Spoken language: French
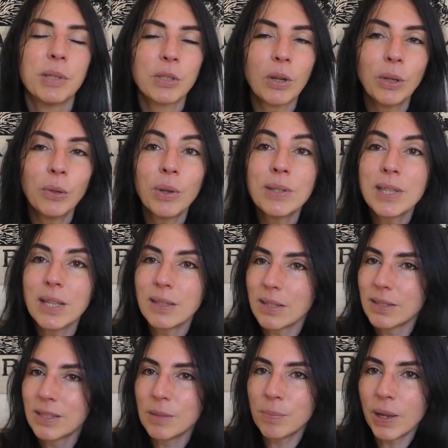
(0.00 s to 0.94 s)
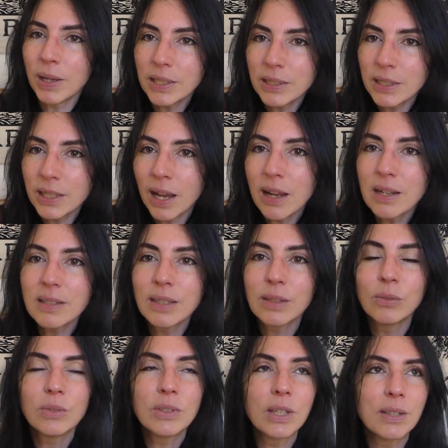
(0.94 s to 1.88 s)
que la noisette, c'est pas l'idéal, ça
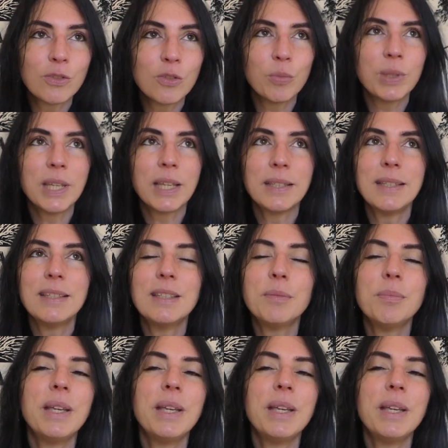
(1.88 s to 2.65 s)
contient des oméga 6,